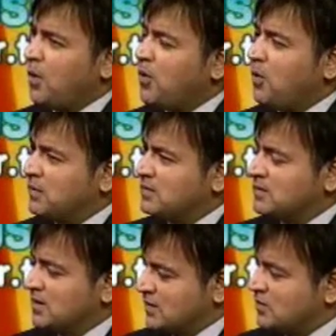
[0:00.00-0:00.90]
พอพอมัน
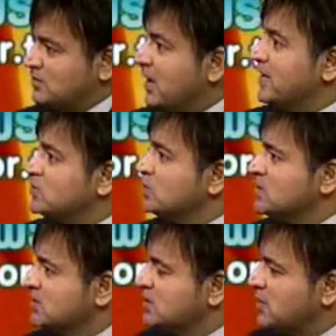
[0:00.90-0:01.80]
เกิดเหตุฉุก
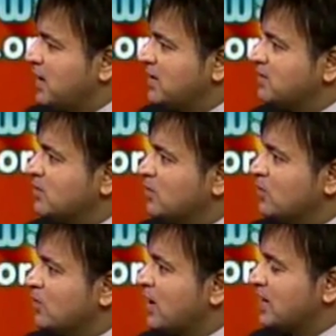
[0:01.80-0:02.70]
เฉินขึ้นมาเนี่ย
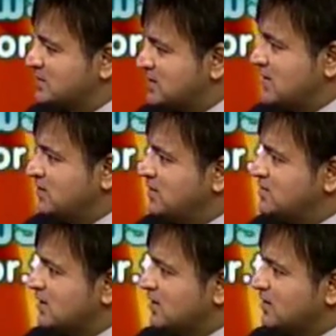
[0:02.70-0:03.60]
โอกาสเสี่ยงที่
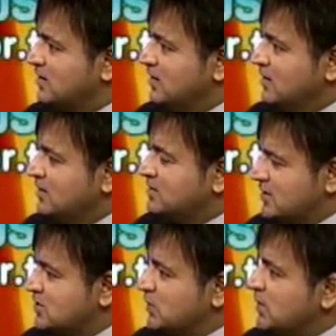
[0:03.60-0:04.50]
จะ
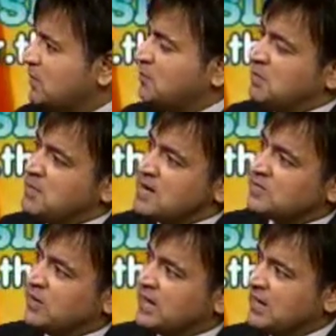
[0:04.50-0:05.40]
เสียชีวิตนี่มันมีมาก
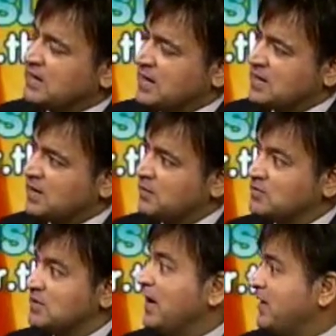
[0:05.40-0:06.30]
น้อยแค่ไหนครับ
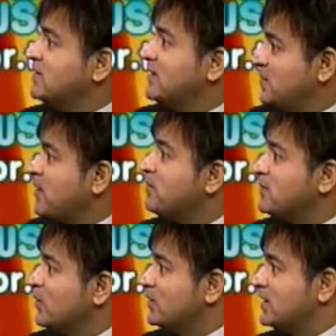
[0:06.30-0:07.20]
เราจะเห็นแต่ในภาพ
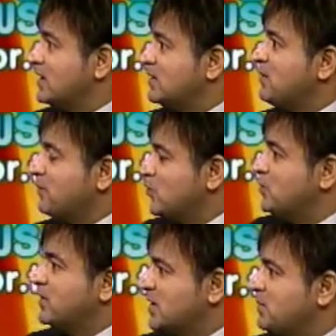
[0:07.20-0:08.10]
ยนตร์เนี่ยที่แบบดู
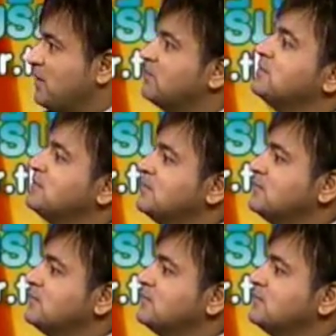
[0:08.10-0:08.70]
เหมือนกับแบบ